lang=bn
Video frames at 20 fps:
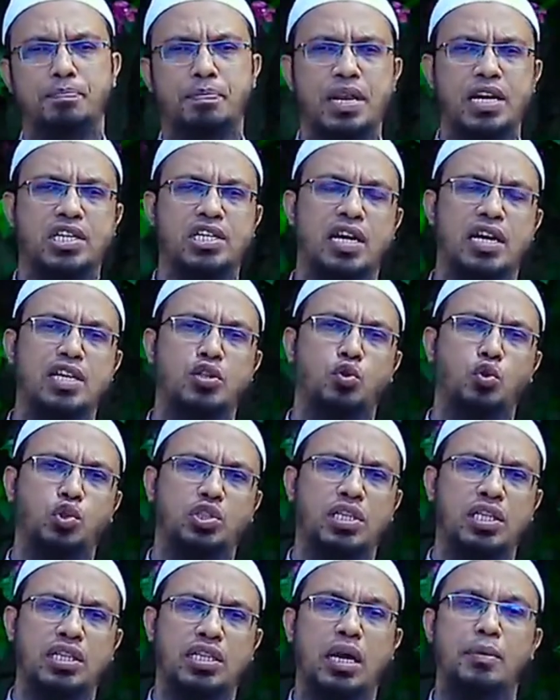পেরেশানি
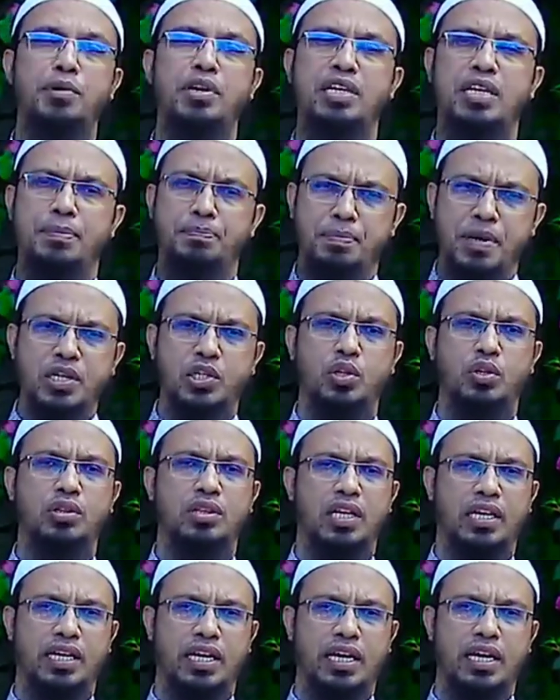দুশ্চিন্তা এবং ডিপ্রেশন
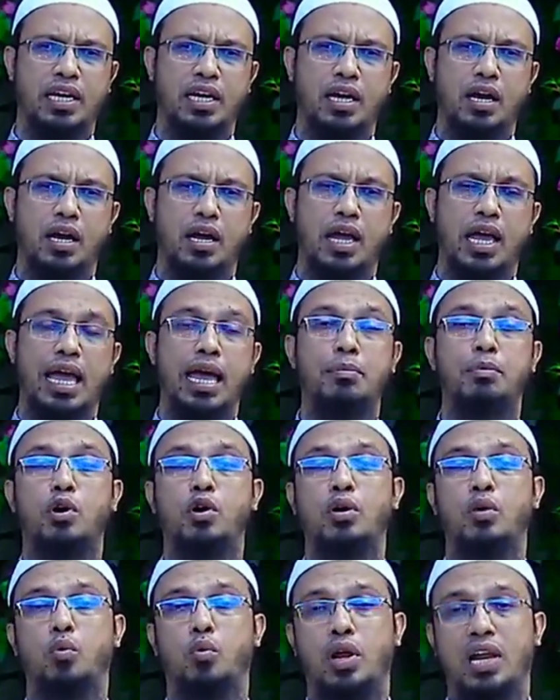থেকে
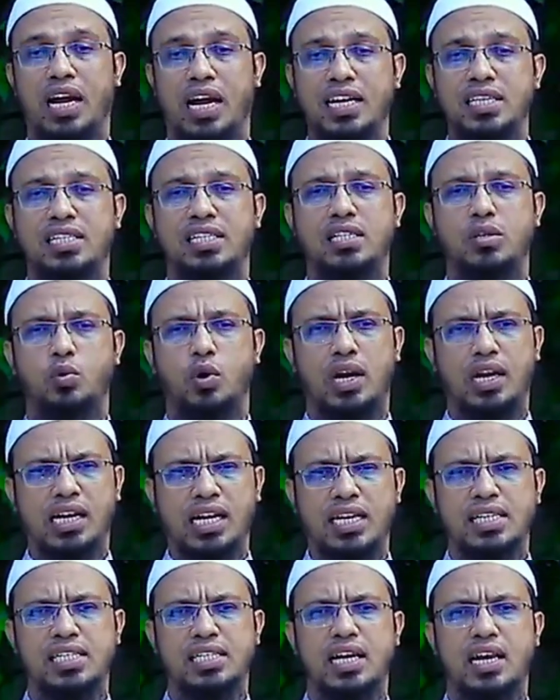এবং ওয়াল আজজি ওয়াল
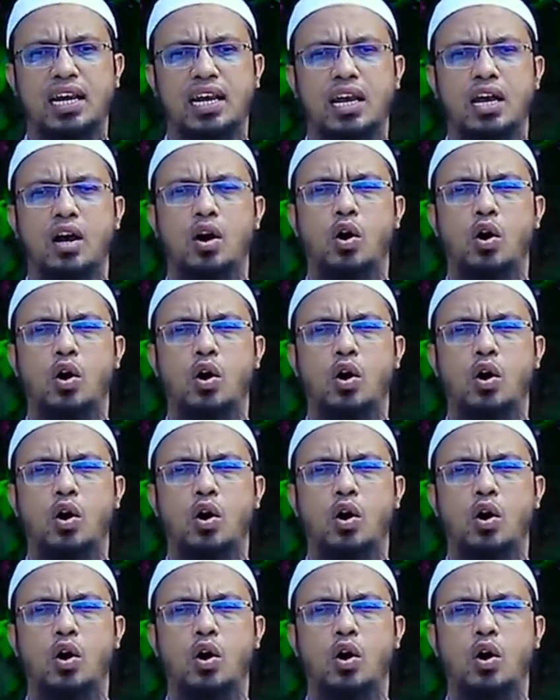কাসাল